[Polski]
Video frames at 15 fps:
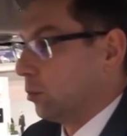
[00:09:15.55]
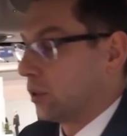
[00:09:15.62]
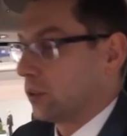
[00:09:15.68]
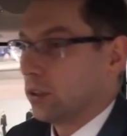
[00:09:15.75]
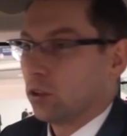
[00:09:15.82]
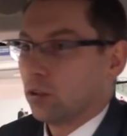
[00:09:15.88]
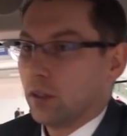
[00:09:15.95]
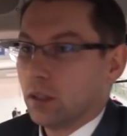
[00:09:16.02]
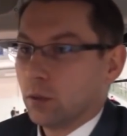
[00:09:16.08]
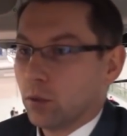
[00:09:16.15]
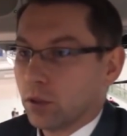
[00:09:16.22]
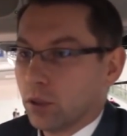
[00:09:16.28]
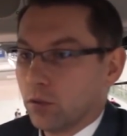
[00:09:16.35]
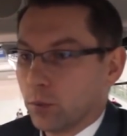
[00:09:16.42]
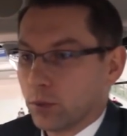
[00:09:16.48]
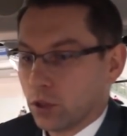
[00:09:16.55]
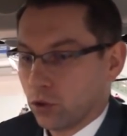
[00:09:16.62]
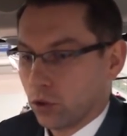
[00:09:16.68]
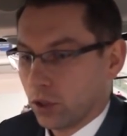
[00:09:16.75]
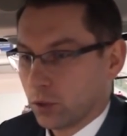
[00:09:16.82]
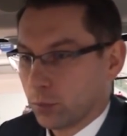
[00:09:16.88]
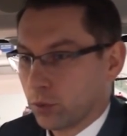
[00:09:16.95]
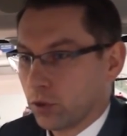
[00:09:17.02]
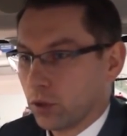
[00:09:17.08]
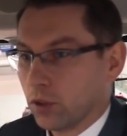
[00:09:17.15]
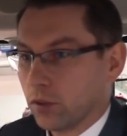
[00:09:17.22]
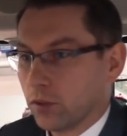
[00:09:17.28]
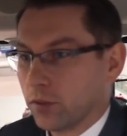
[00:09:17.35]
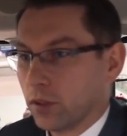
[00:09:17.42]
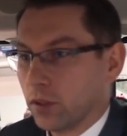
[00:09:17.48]
Prezentowany model wyposażony jest
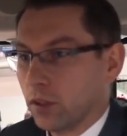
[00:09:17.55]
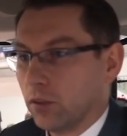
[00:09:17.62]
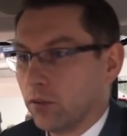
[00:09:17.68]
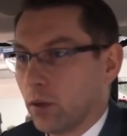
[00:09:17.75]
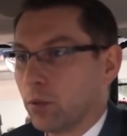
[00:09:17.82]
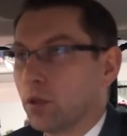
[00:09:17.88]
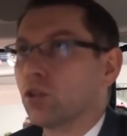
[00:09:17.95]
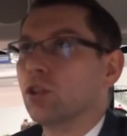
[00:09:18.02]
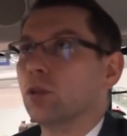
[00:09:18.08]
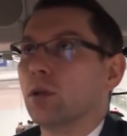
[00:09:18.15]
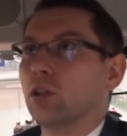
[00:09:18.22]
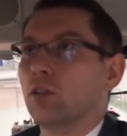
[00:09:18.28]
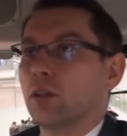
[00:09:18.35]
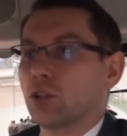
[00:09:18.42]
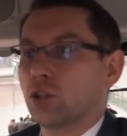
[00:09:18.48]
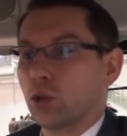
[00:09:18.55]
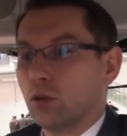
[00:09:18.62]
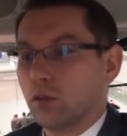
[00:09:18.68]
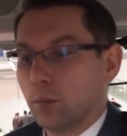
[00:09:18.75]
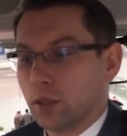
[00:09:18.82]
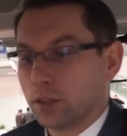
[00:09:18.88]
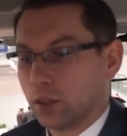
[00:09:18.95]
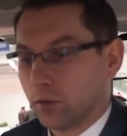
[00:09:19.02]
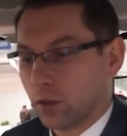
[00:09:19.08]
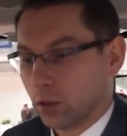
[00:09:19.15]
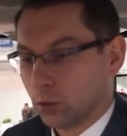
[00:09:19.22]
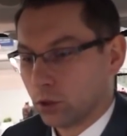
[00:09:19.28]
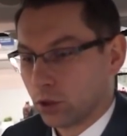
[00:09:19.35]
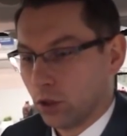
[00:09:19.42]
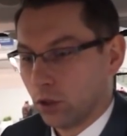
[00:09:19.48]
w fabryczny ładowacz czołowy masy
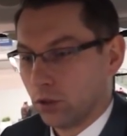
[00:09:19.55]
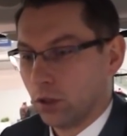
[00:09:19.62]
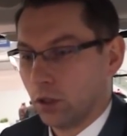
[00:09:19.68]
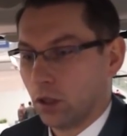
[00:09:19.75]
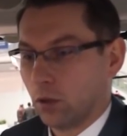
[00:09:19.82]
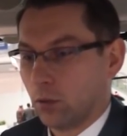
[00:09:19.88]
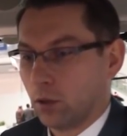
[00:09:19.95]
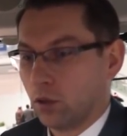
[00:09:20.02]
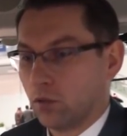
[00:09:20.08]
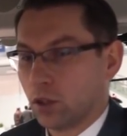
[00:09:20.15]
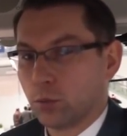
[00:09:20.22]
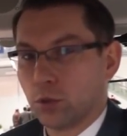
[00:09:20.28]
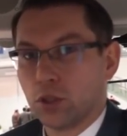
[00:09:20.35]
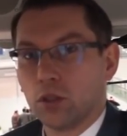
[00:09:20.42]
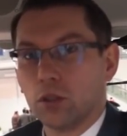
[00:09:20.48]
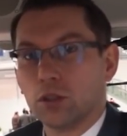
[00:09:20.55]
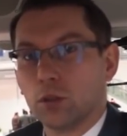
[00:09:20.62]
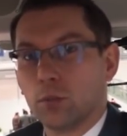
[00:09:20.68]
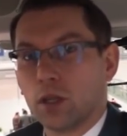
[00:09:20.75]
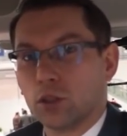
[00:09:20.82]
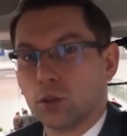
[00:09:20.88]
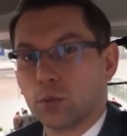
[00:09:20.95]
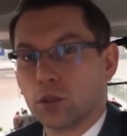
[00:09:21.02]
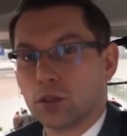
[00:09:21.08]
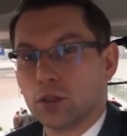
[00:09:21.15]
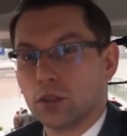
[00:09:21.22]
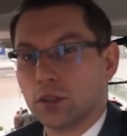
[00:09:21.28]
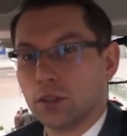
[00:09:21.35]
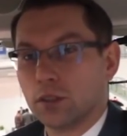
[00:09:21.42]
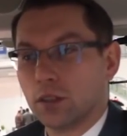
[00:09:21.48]
Ferguson, ładowacz posiadający bardzo
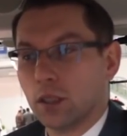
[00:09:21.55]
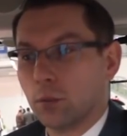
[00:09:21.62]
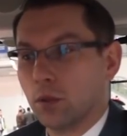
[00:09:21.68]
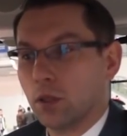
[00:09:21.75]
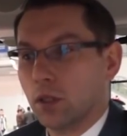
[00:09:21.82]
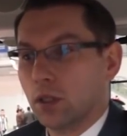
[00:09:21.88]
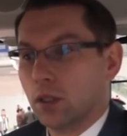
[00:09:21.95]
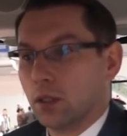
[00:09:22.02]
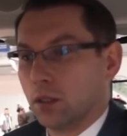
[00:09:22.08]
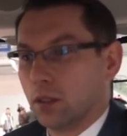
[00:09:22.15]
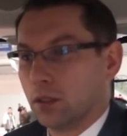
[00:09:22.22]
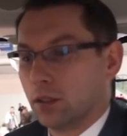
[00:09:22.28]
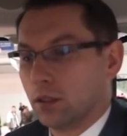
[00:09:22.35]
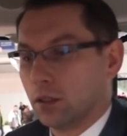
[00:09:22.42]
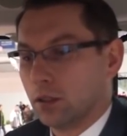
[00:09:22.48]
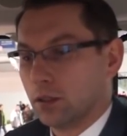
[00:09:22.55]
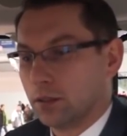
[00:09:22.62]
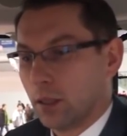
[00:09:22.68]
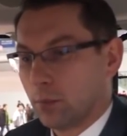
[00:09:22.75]
prosty system y,